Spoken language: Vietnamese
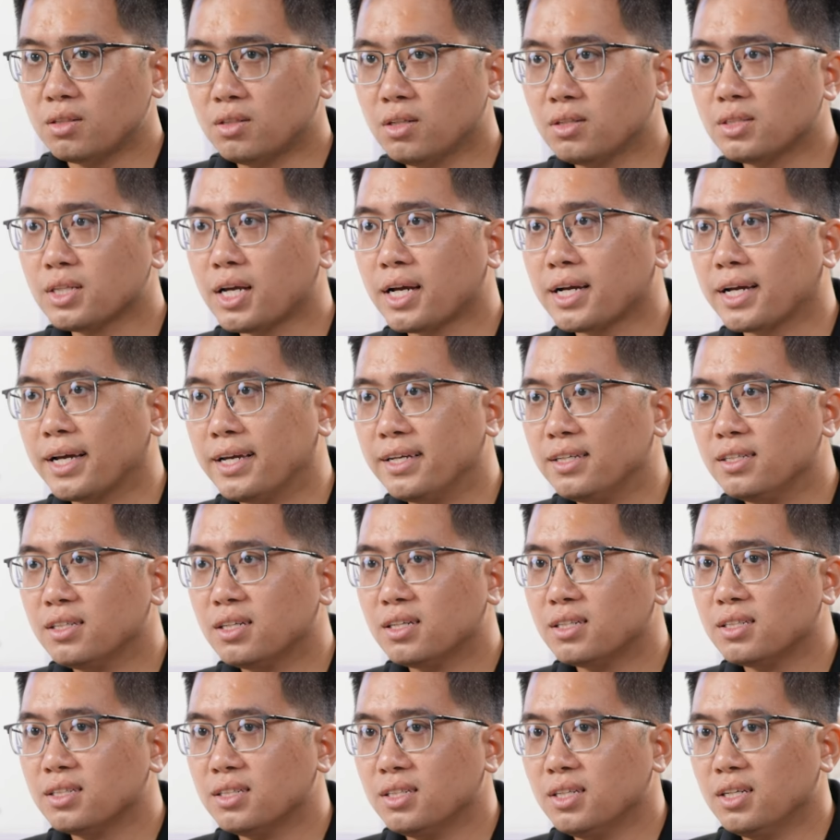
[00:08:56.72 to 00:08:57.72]
Thực ra cái
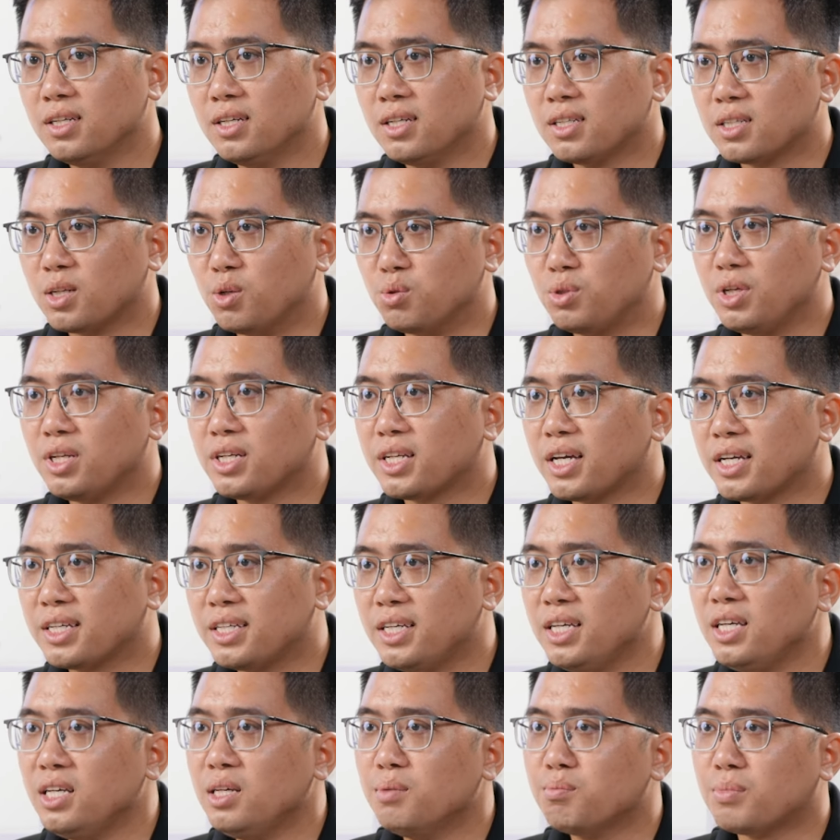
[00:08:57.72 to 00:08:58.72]
đầu tiên cái
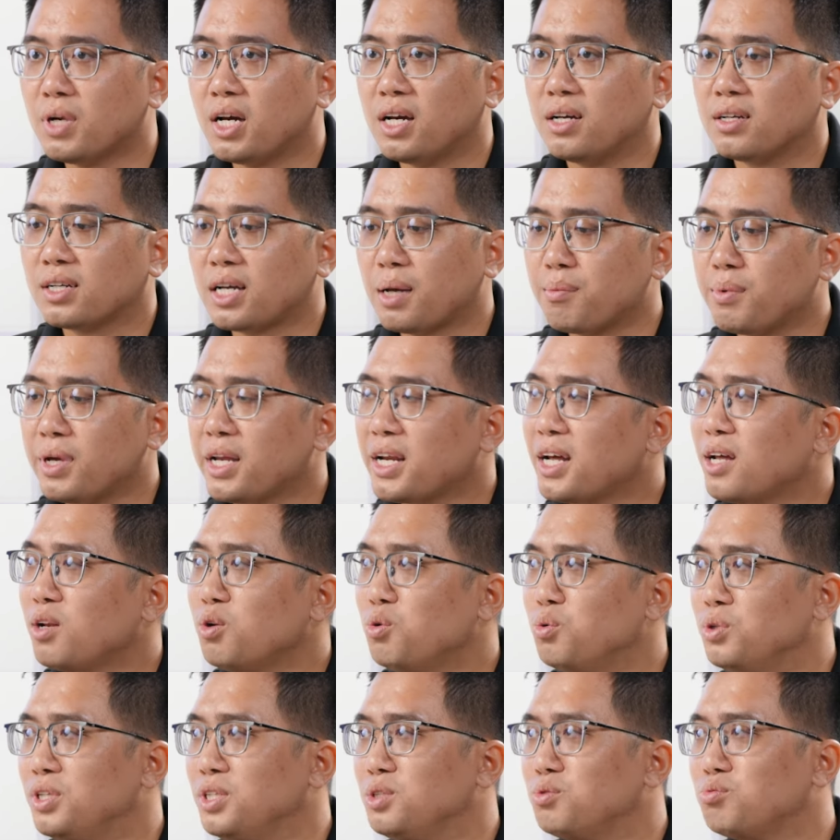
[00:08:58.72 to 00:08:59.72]
key mà camera
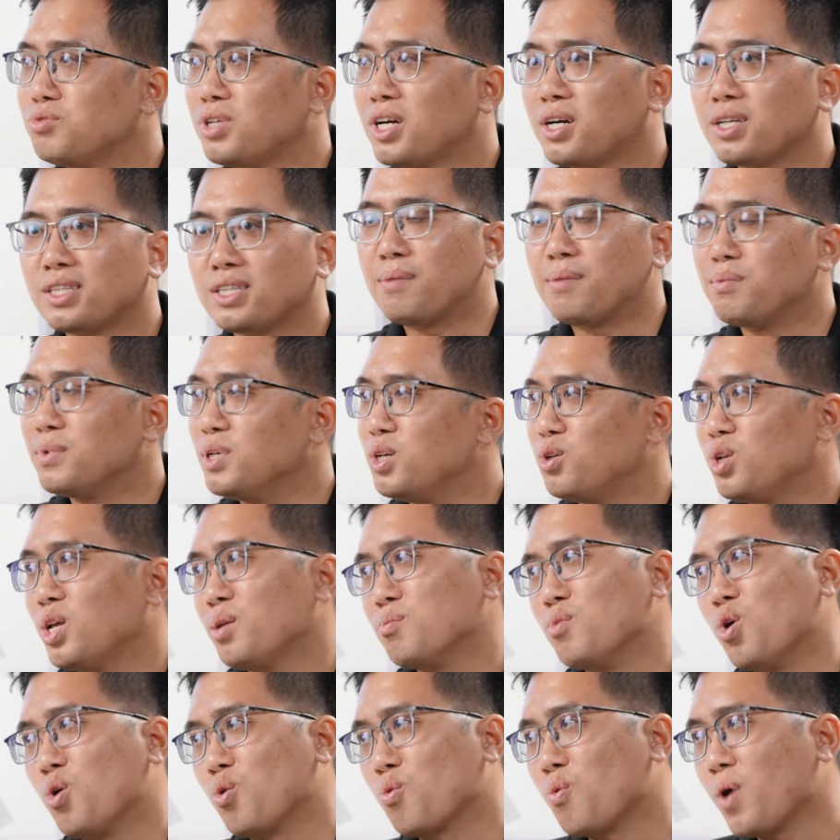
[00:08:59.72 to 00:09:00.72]
lùi thì chúng tạm thời có
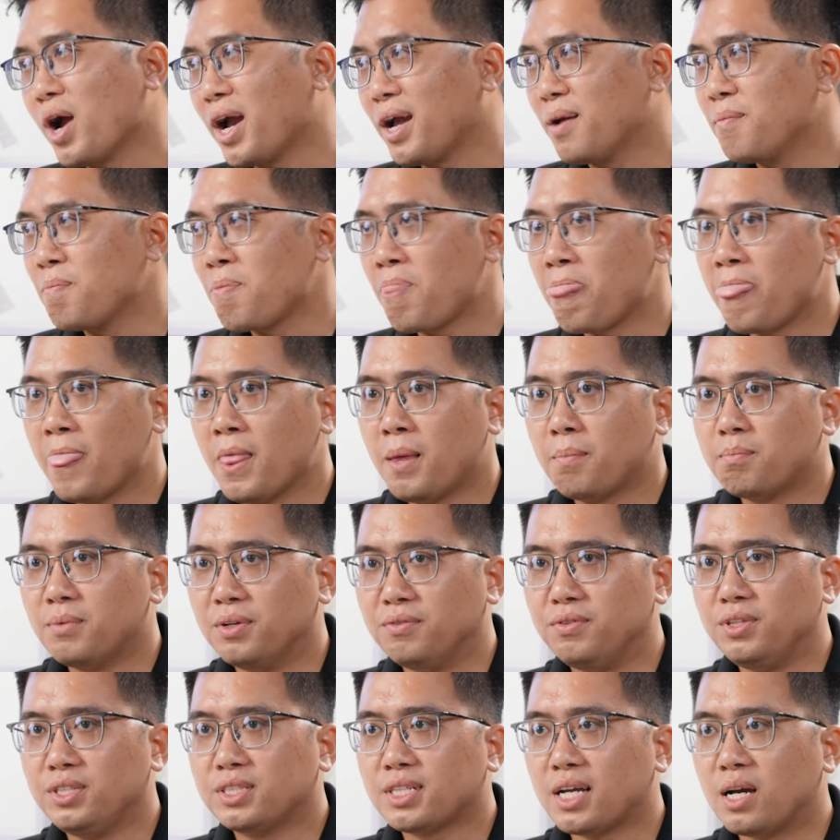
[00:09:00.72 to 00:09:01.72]
thể bỏ qua.
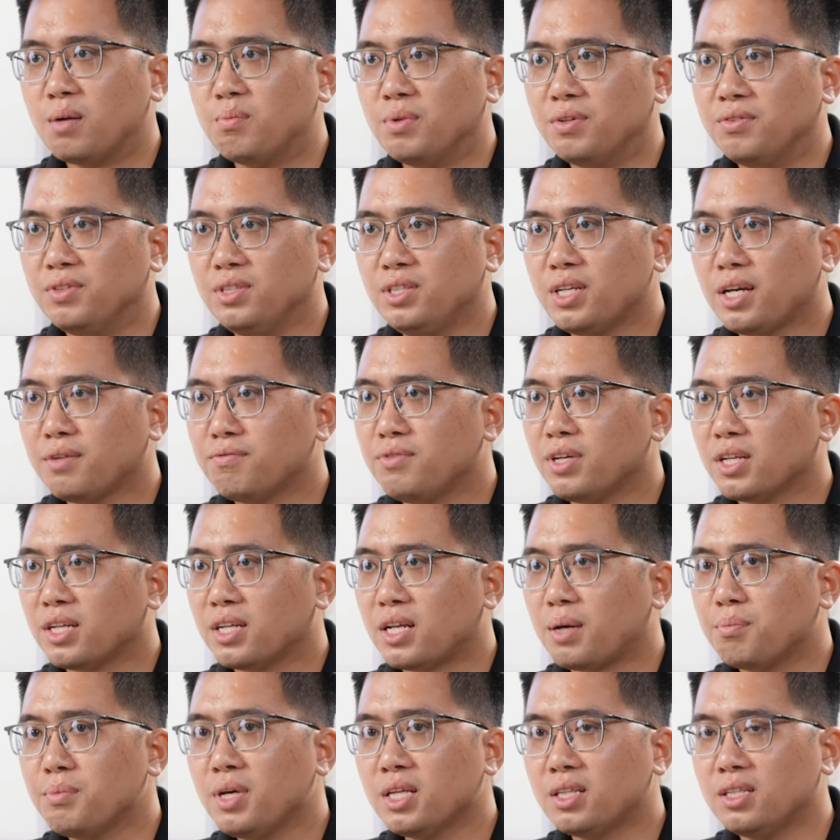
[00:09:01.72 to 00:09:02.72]
Bởi vì sao? Bởi vì như anh
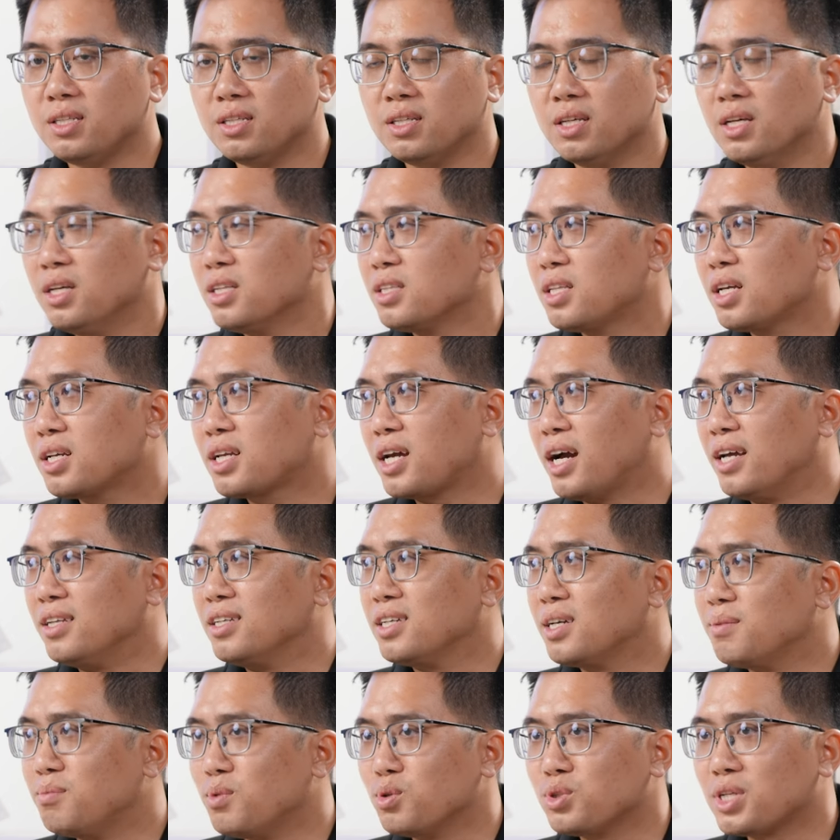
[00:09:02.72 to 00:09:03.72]
Việt đã biết thì tất cả
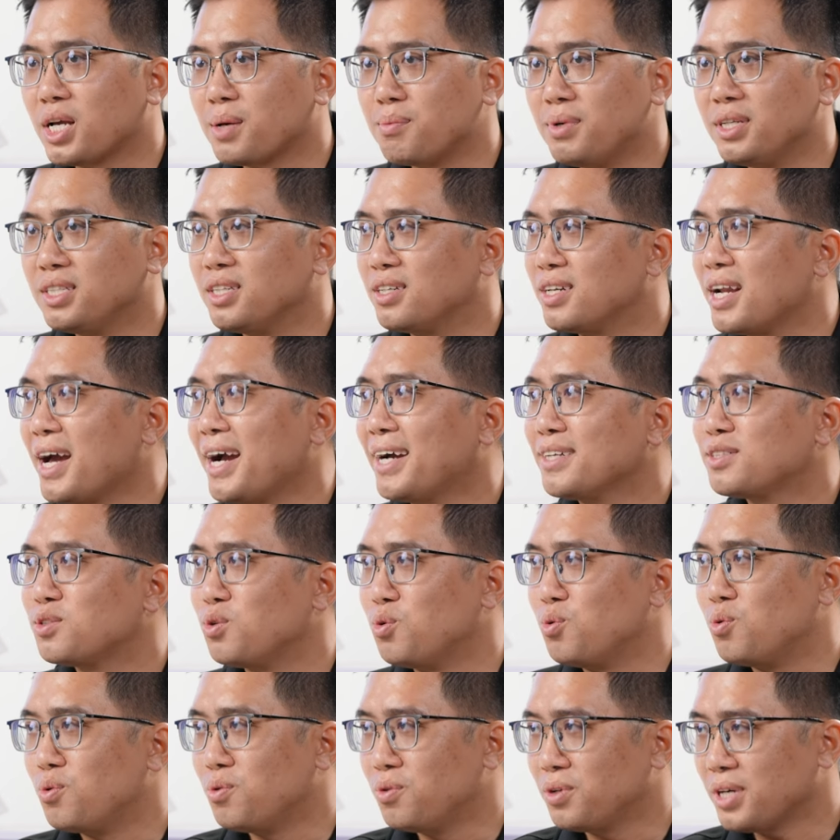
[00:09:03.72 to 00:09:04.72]
những cái mẫu xe bây giờ đa
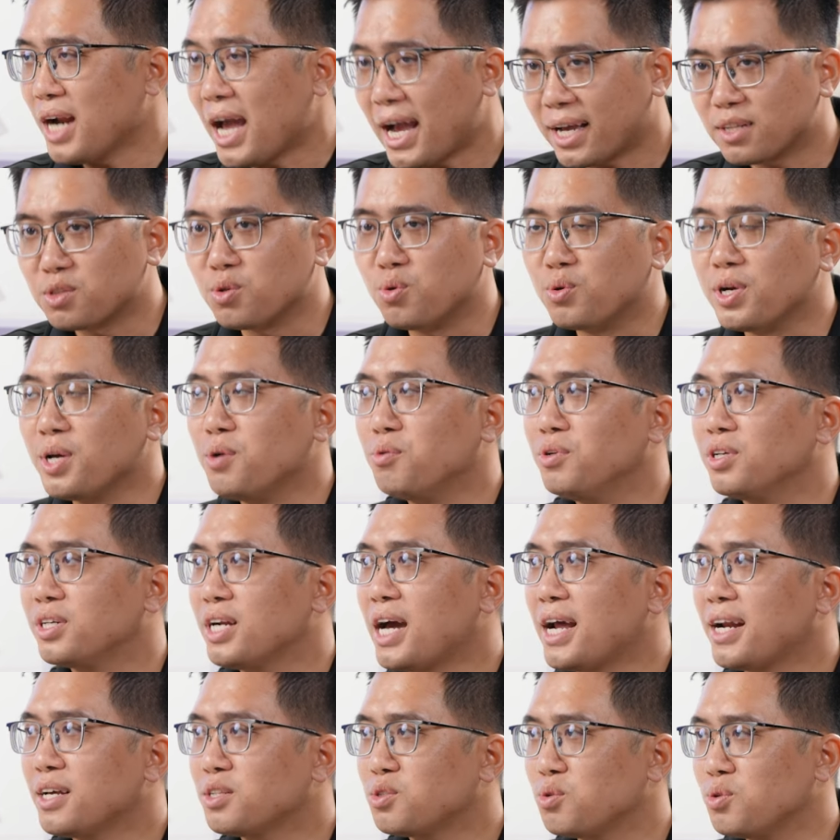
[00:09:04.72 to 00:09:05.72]
số đa số đều
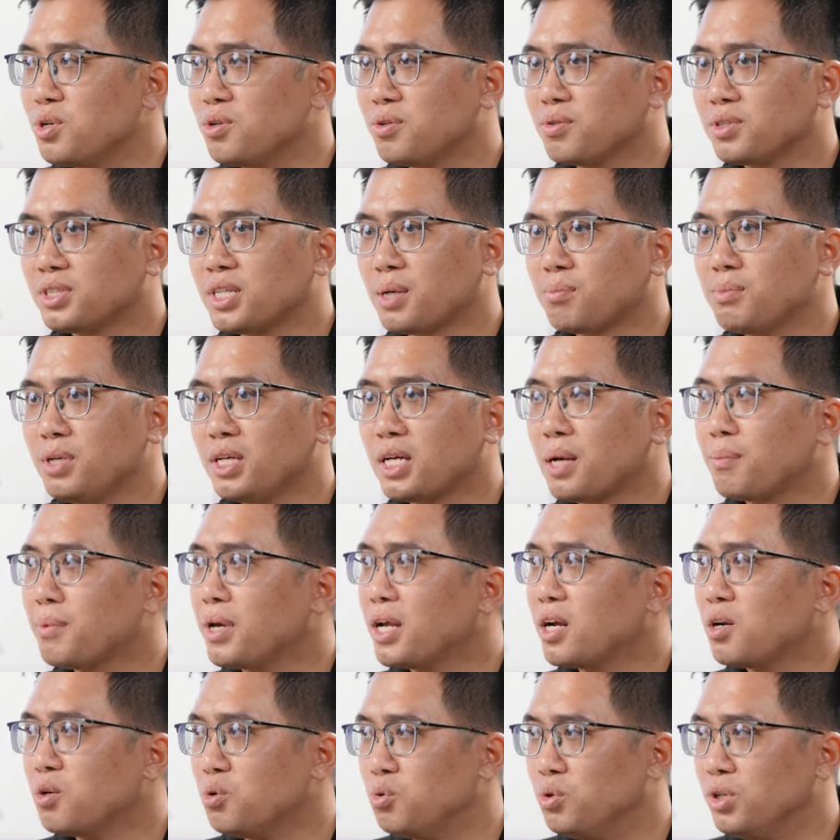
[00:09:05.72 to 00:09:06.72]
được đại đa số đều được trang bị
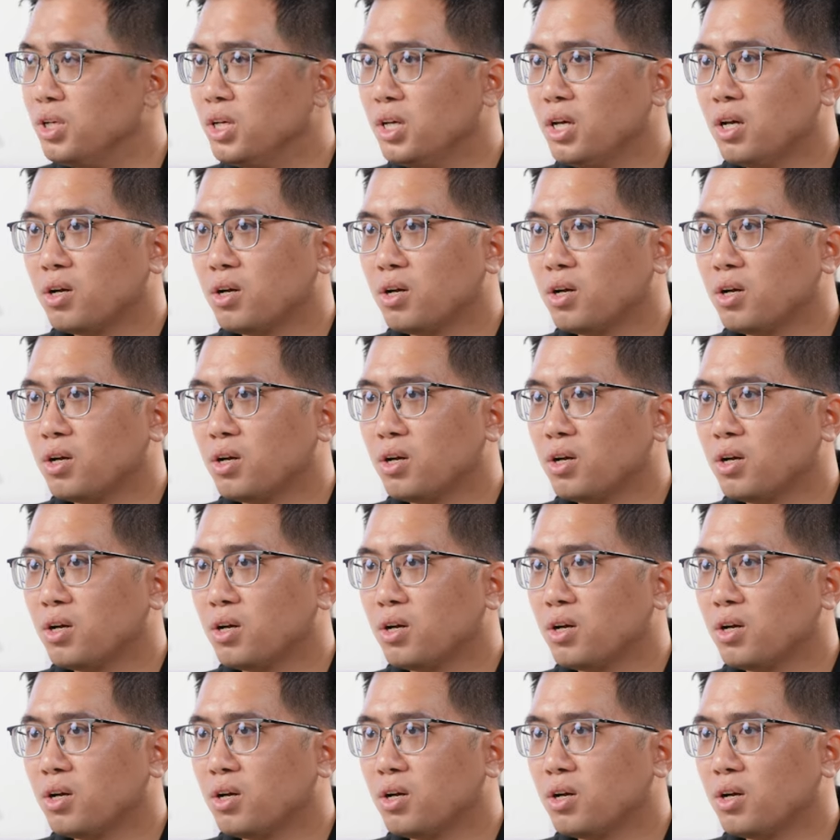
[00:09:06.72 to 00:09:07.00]
camera lùi.